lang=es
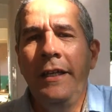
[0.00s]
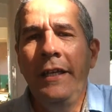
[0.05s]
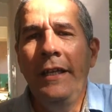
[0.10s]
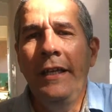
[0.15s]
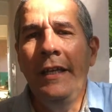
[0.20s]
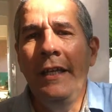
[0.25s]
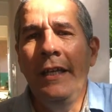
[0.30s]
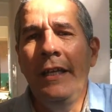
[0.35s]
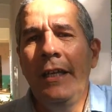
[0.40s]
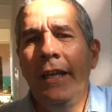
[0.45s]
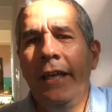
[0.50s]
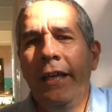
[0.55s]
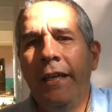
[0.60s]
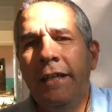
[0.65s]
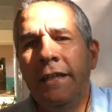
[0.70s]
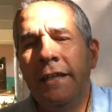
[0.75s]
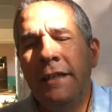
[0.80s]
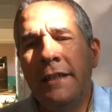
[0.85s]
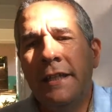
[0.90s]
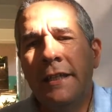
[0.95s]
y
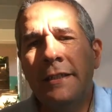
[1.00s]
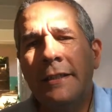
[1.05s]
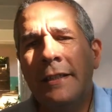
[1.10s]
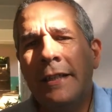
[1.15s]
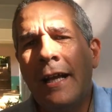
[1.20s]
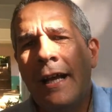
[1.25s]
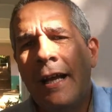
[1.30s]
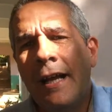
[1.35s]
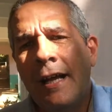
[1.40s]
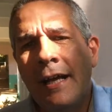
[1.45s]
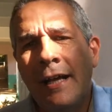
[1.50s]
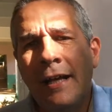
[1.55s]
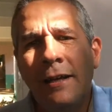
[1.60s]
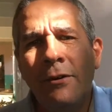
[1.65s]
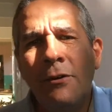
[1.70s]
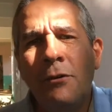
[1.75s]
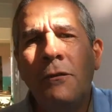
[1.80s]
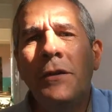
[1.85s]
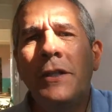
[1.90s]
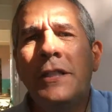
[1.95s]
en
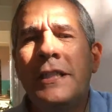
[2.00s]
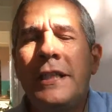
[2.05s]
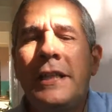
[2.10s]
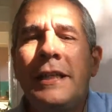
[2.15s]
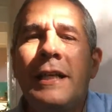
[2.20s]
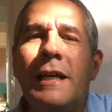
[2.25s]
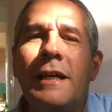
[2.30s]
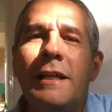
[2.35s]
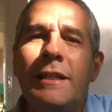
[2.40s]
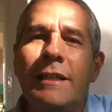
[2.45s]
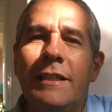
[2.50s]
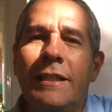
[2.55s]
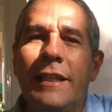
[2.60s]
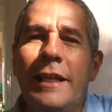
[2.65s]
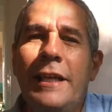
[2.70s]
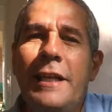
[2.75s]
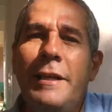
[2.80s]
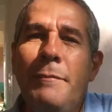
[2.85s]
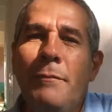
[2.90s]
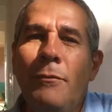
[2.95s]
esta oficina
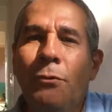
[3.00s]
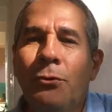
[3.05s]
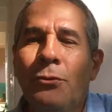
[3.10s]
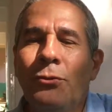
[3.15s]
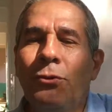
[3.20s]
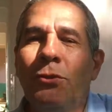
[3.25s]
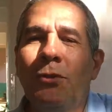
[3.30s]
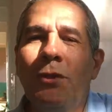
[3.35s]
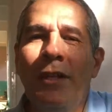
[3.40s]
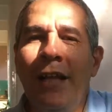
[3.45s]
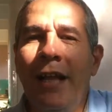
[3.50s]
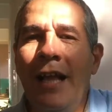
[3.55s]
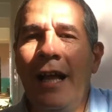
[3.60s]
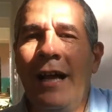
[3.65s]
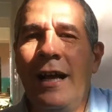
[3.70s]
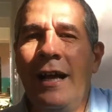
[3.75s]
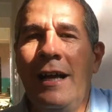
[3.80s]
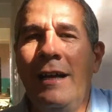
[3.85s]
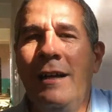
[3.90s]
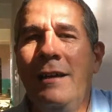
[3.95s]
tenemos
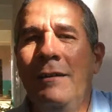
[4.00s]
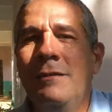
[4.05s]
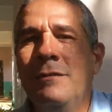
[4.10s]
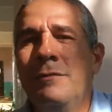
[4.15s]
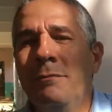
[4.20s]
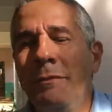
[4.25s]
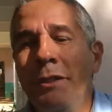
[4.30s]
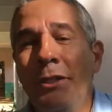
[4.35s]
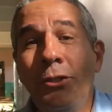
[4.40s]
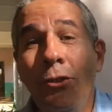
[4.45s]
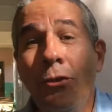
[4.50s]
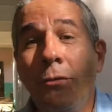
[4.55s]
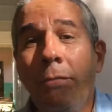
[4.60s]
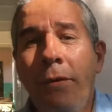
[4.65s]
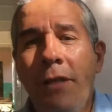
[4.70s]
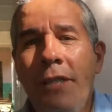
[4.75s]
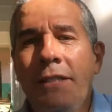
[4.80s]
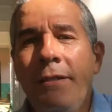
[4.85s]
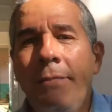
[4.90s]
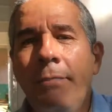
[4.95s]
la misión
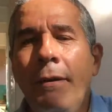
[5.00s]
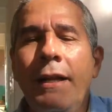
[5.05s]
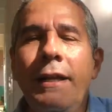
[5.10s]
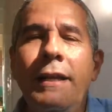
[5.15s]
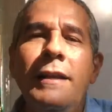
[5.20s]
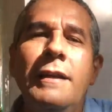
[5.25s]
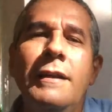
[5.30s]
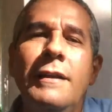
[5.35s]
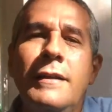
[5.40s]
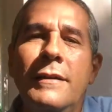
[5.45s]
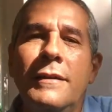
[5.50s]
principal